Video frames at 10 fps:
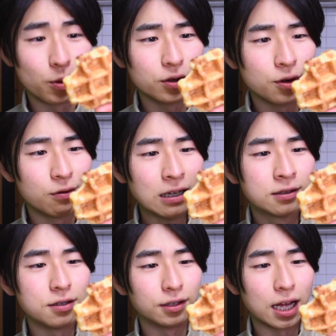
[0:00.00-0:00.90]
僕の
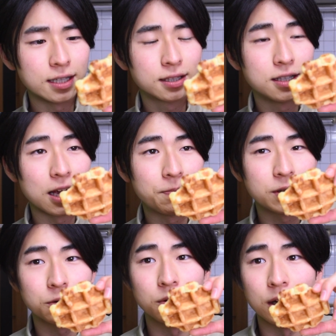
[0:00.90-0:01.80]
ワッフル大好き
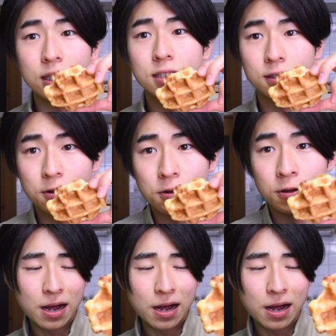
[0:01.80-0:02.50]
エピソードなんですけど、